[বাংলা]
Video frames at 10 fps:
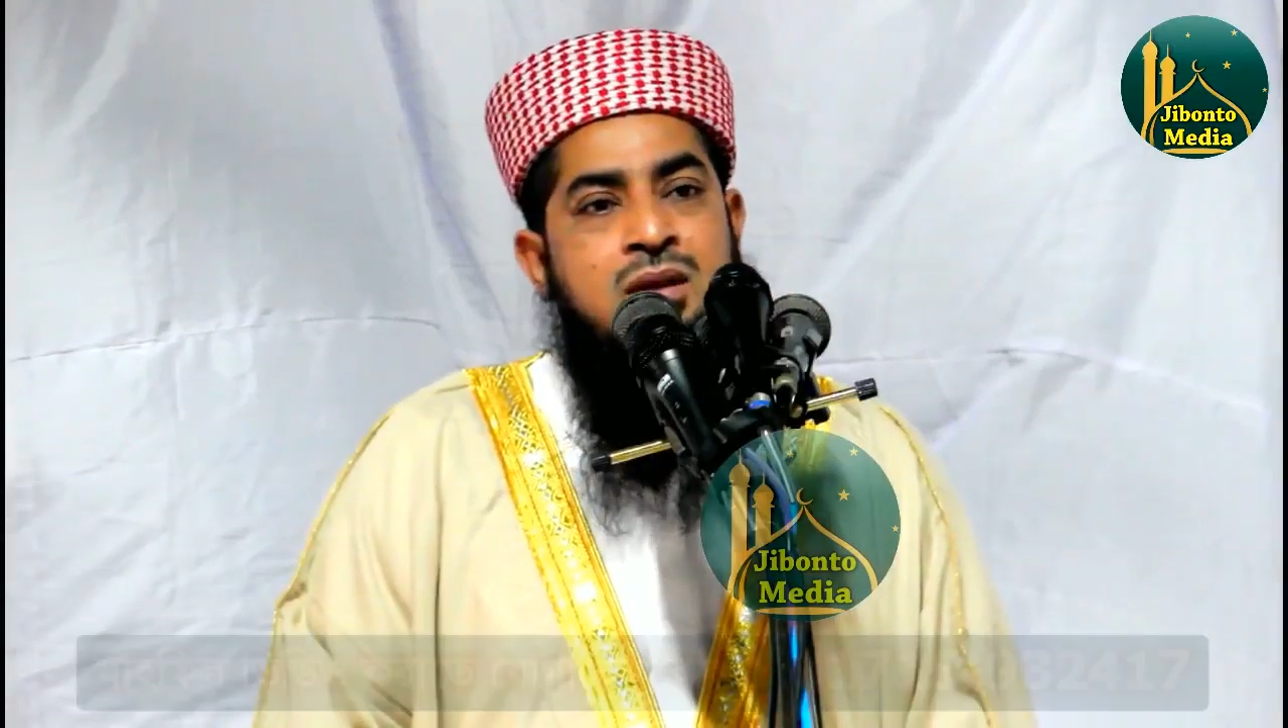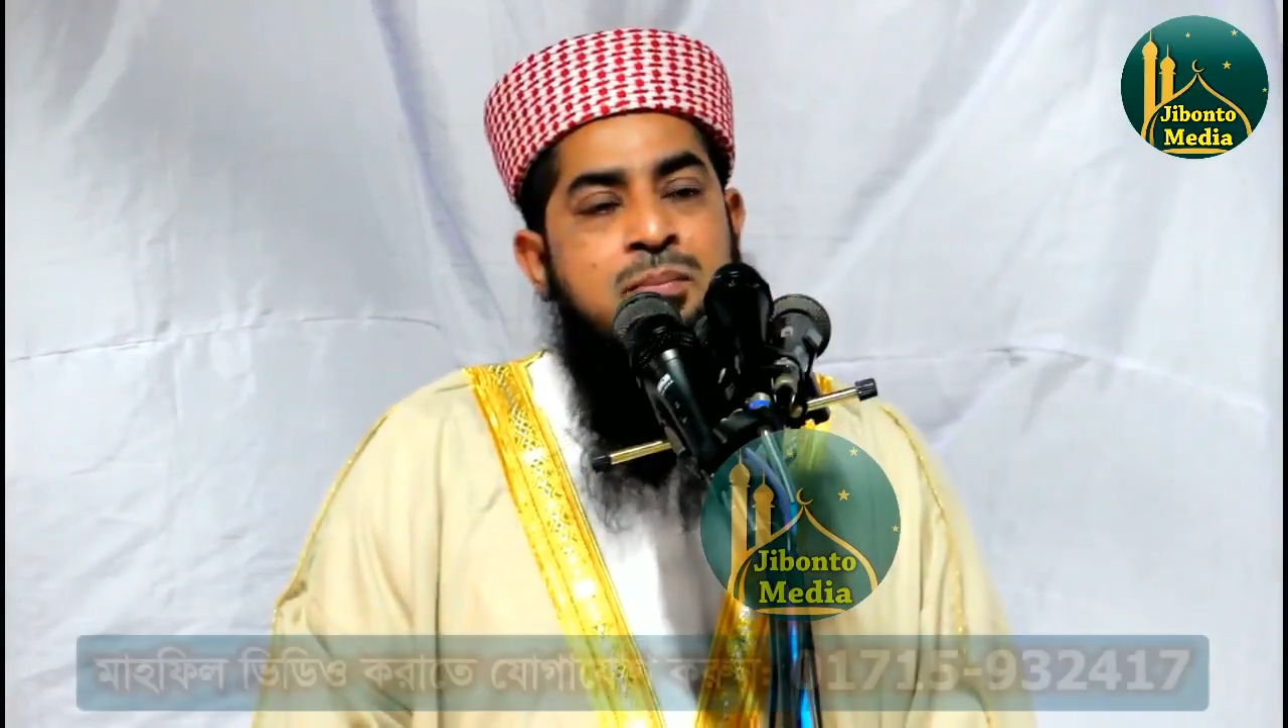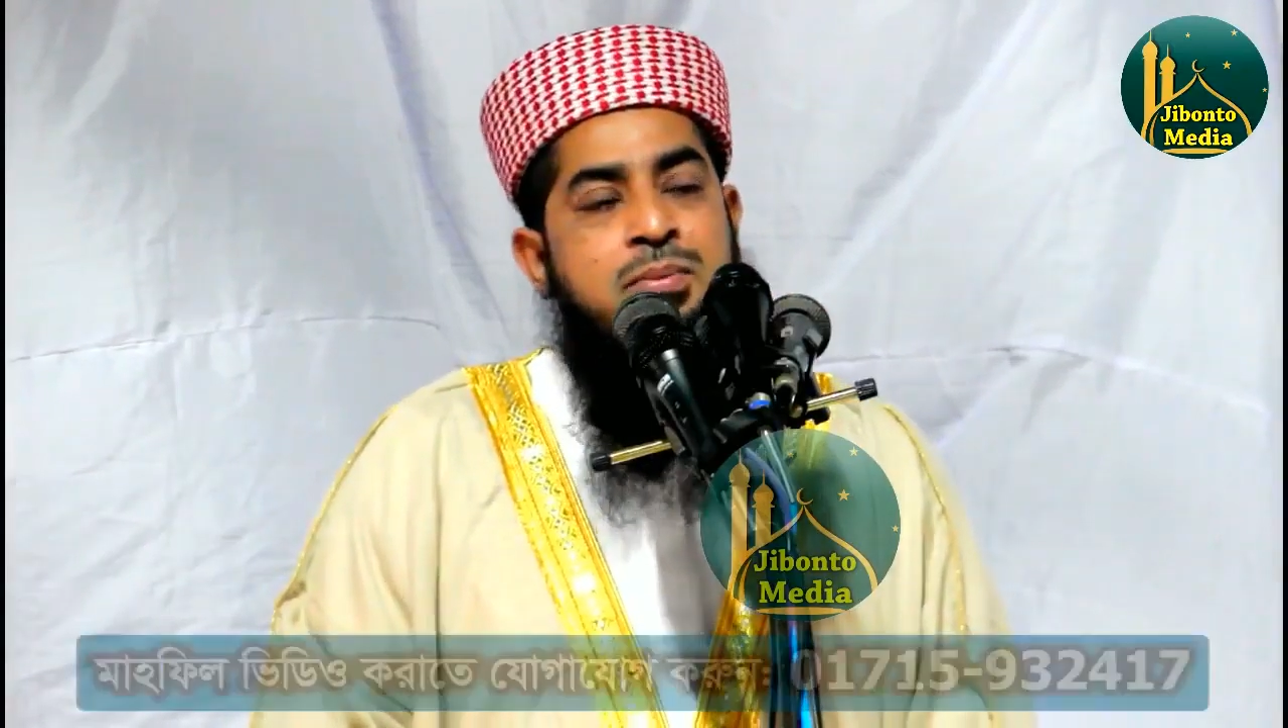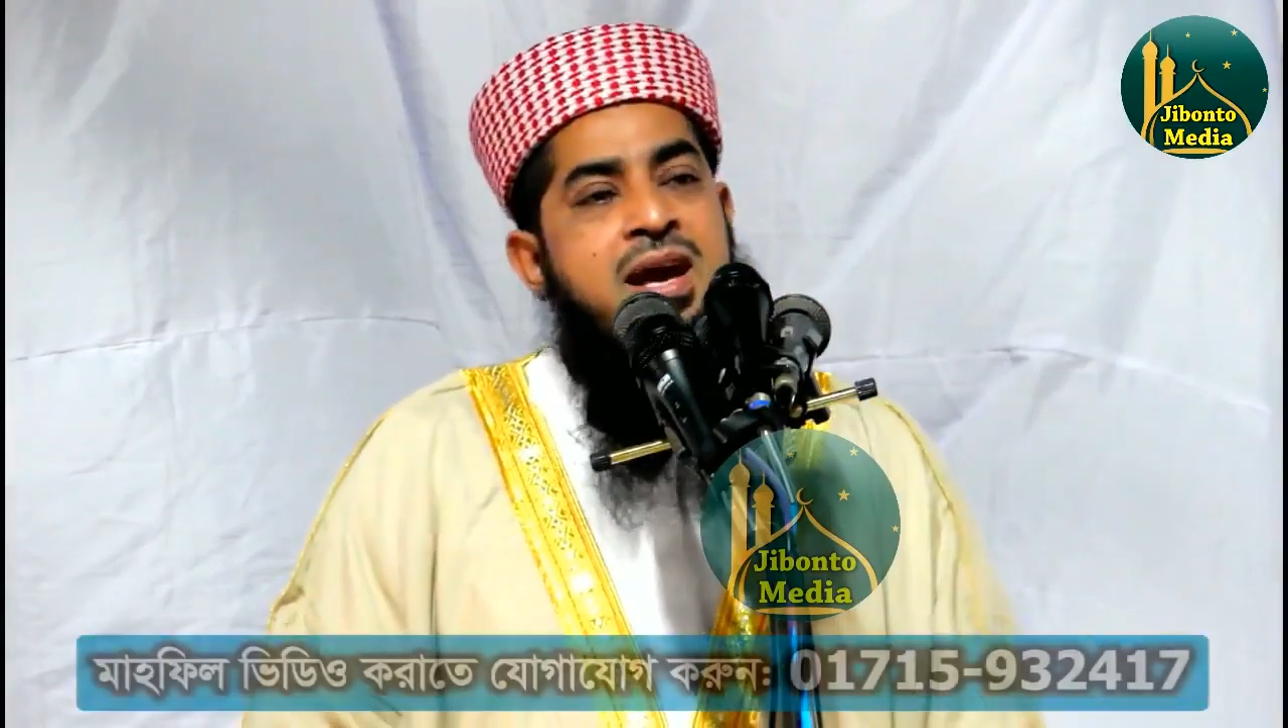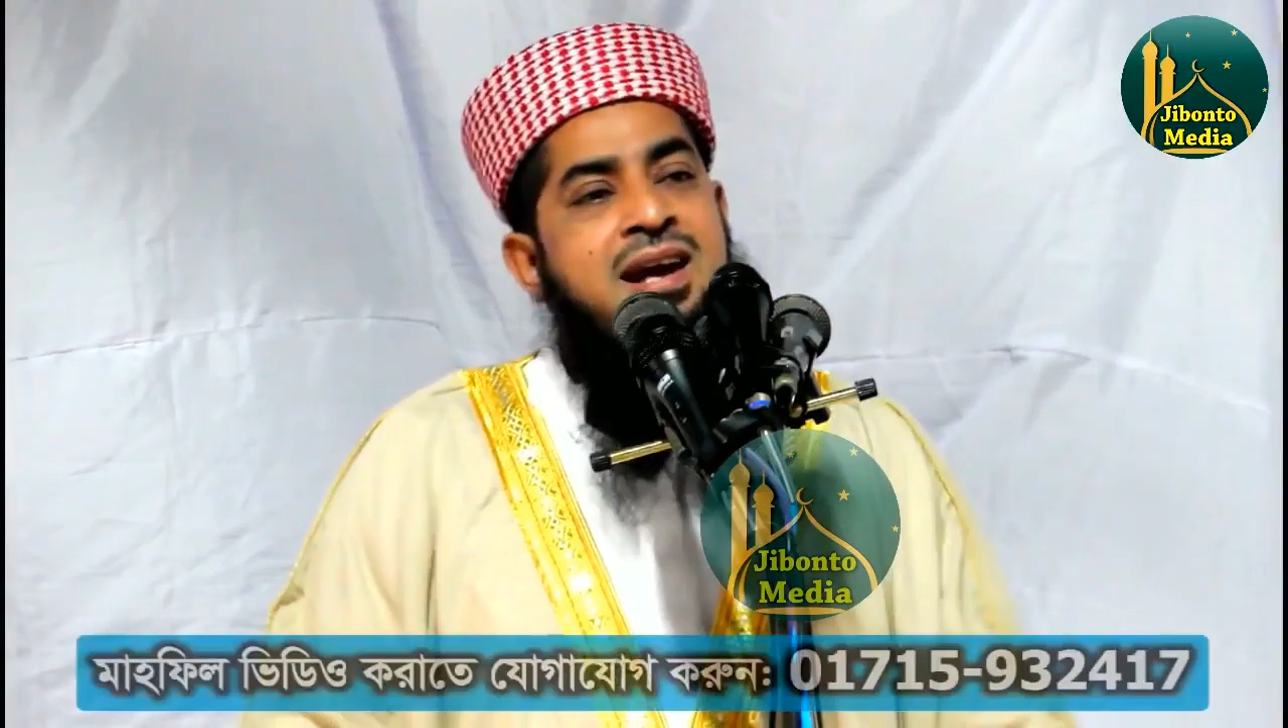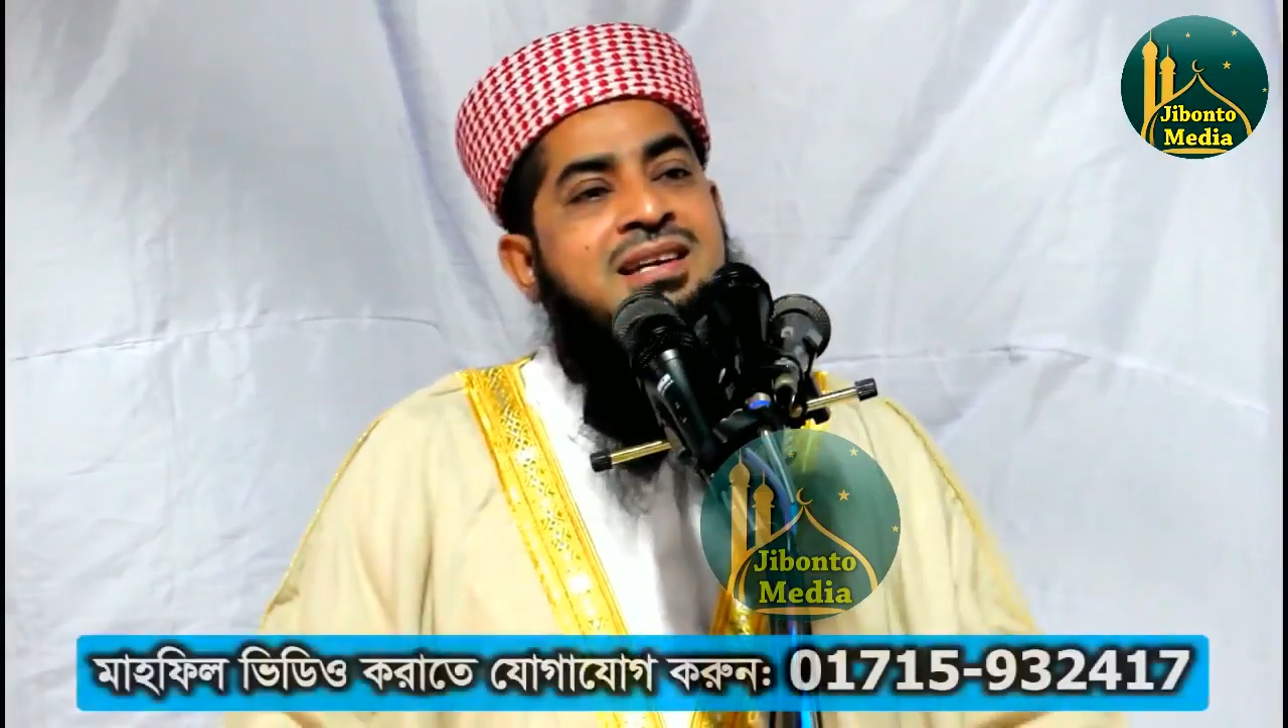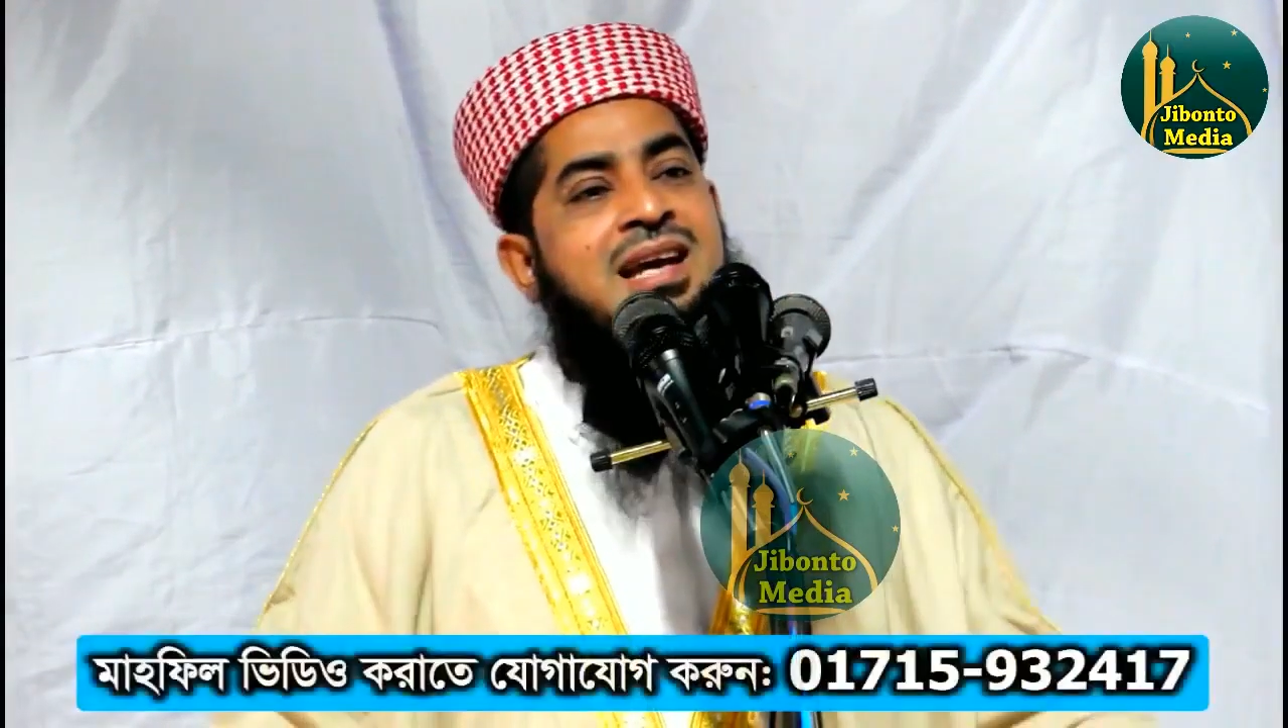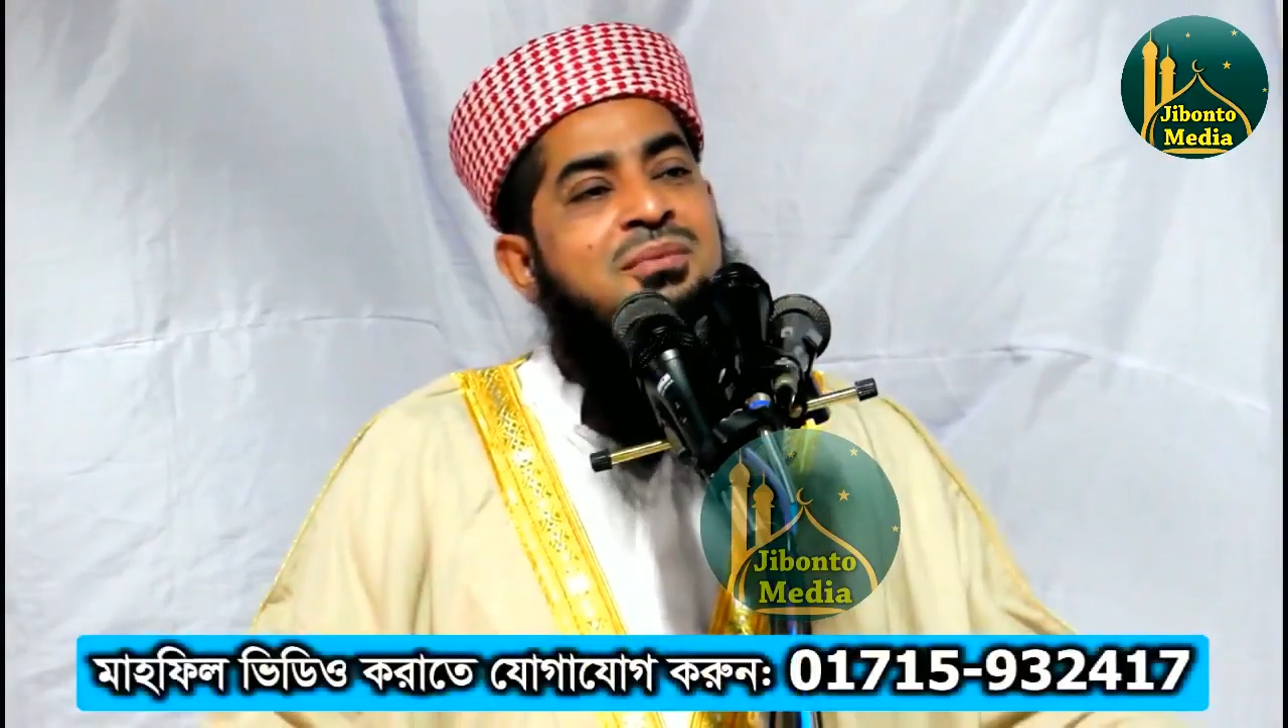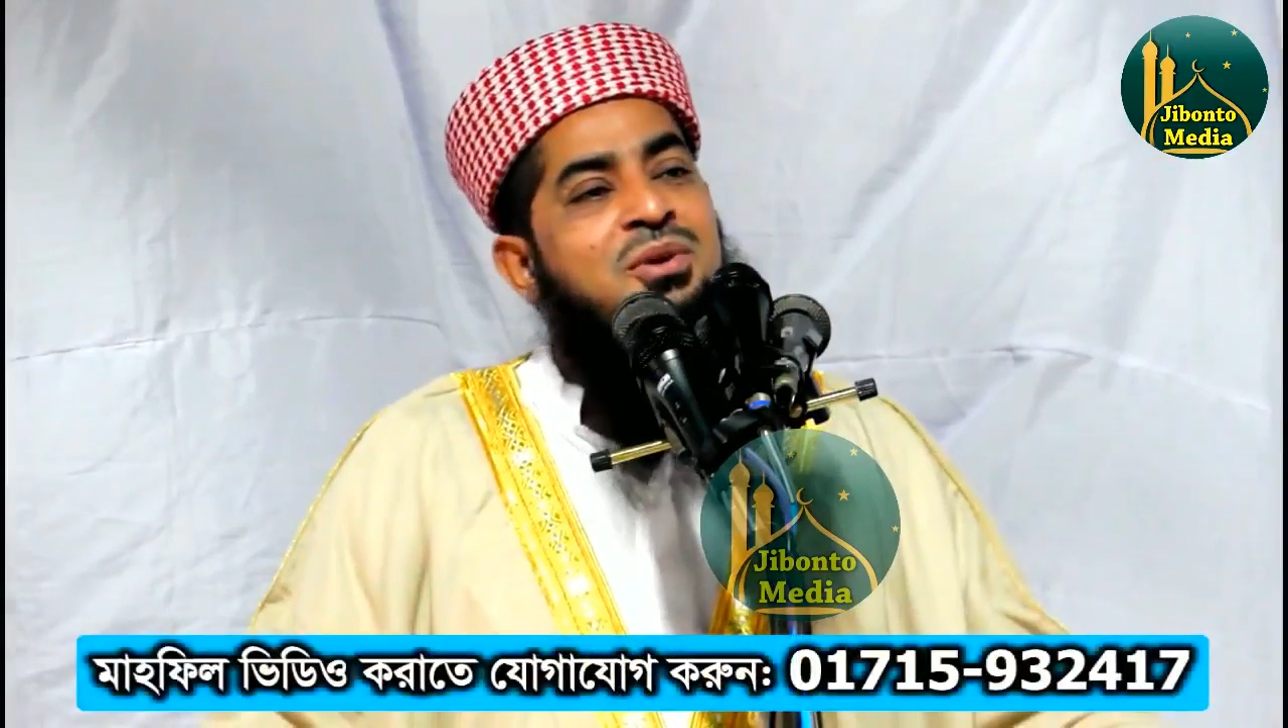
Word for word: বিয়ার টাইম